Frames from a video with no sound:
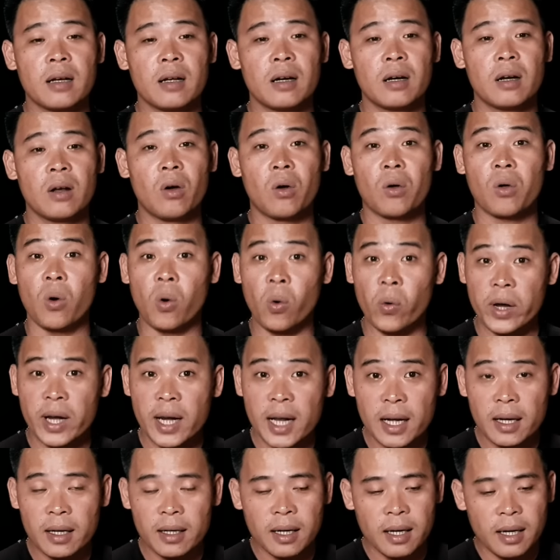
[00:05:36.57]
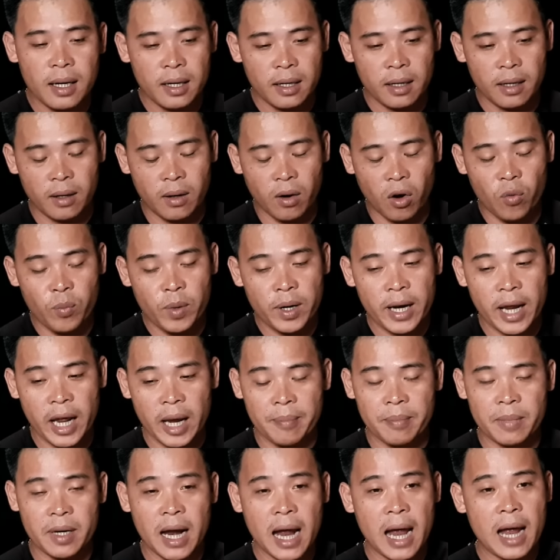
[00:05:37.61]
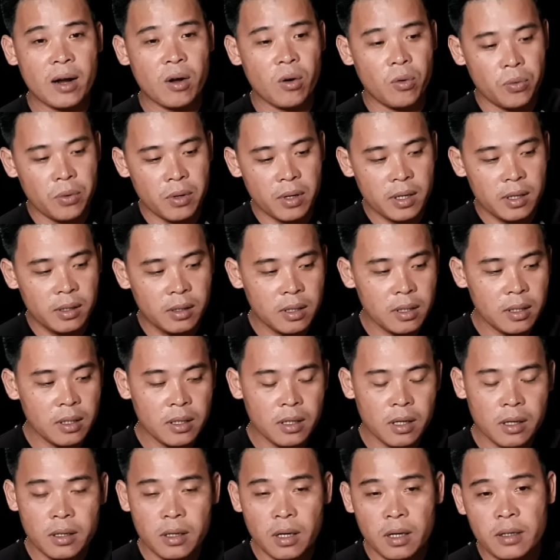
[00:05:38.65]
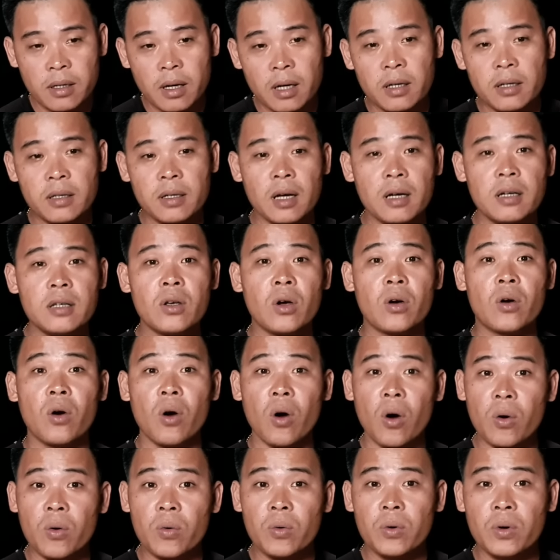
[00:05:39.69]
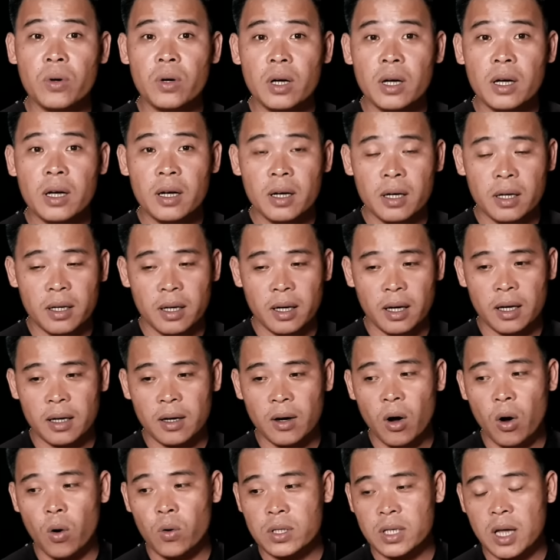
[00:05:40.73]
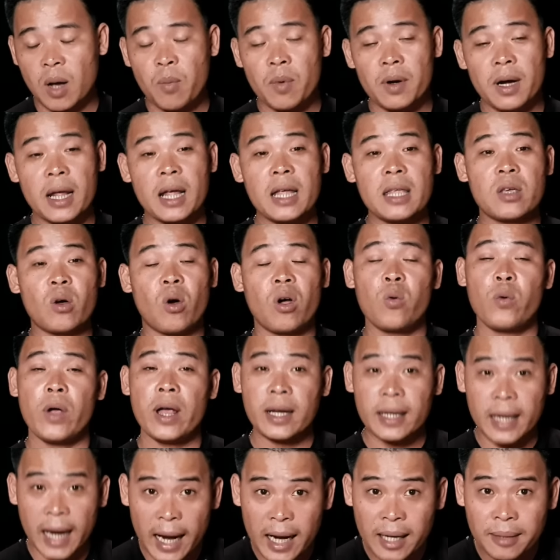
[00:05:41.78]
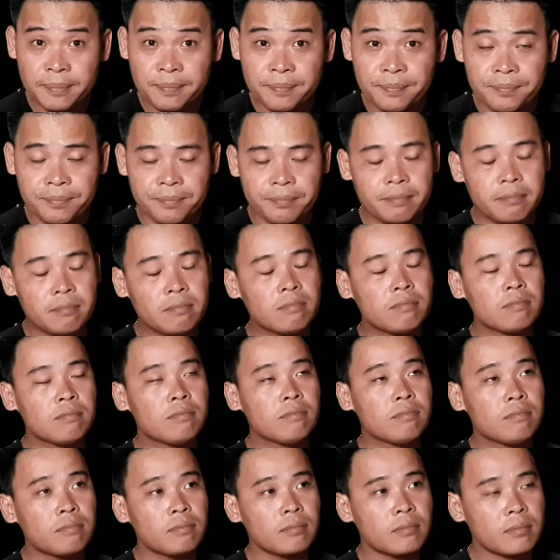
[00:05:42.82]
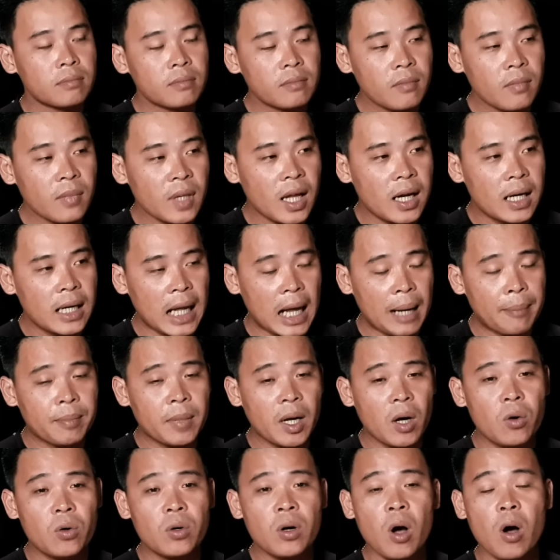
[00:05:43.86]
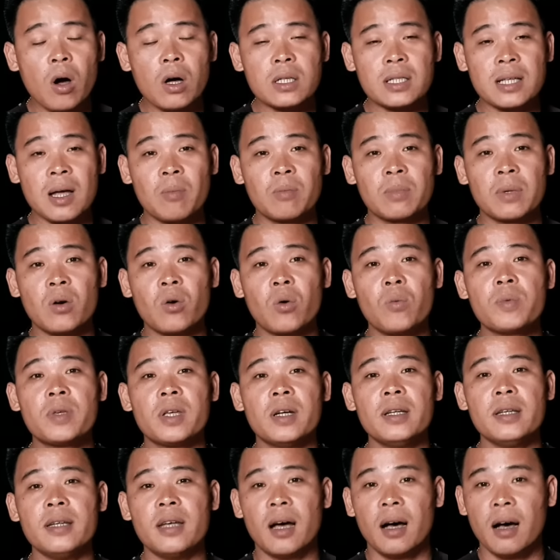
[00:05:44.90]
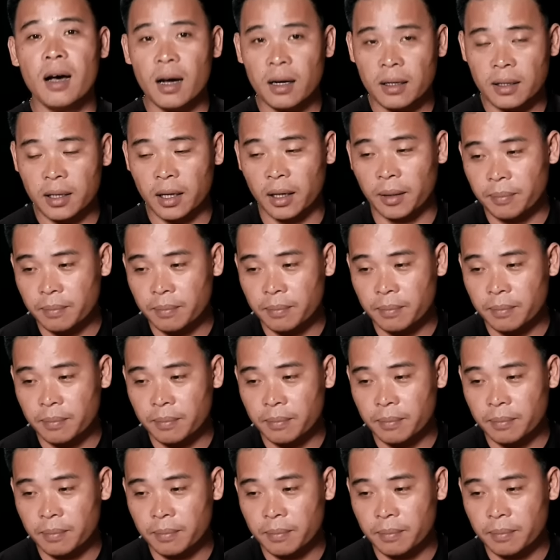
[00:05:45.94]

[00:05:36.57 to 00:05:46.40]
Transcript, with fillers: lò củi đó thì cổ mới đem ra cổ dứ dứ dứ dứ dứ cho khô à, khô xong rồi lấy cái chổi quét ra làm đâu đó xong nó cũng 9 giờ hơn rồi